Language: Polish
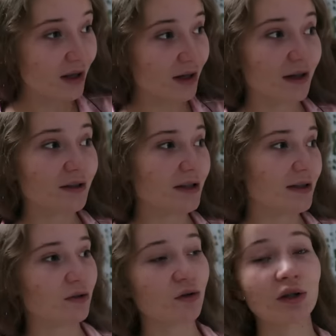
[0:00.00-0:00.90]
E,
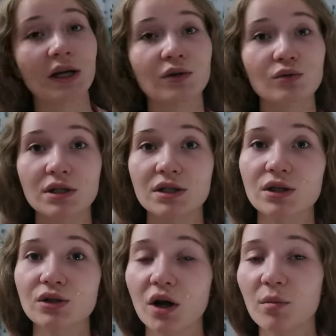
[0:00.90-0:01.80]
teraz jak to dodaję, to już
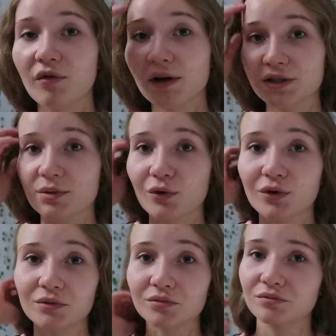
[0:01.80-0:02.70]
jest e, trochę po fakcie, bo,
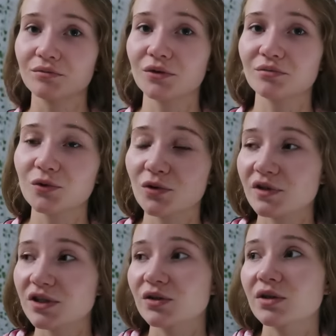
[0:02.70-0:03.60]
bo dużo
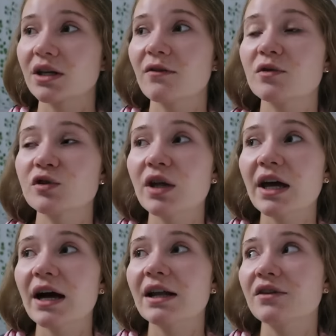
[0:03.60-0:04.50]
wcześniej to nagrywam niż
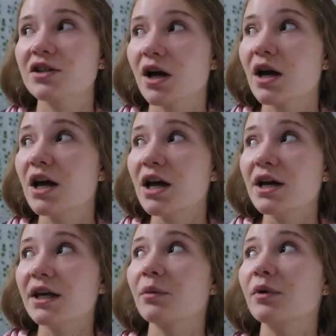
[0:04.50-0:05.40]
dodaję, ale wiecie,
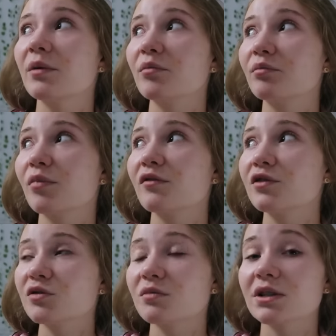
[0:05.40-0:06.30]
jakby
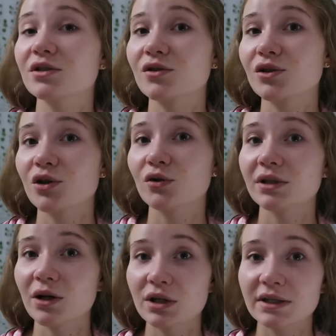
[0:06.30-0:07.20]
powinniśmy się troszeczkę
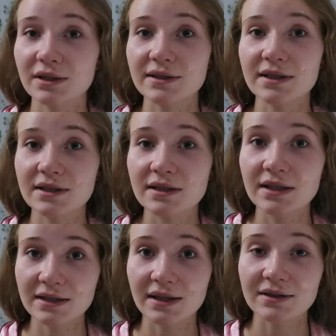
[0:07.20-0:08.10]
od tego jednak
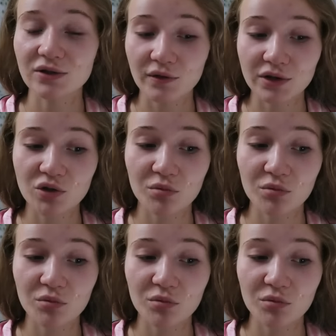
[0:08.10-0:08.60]
zdystansować.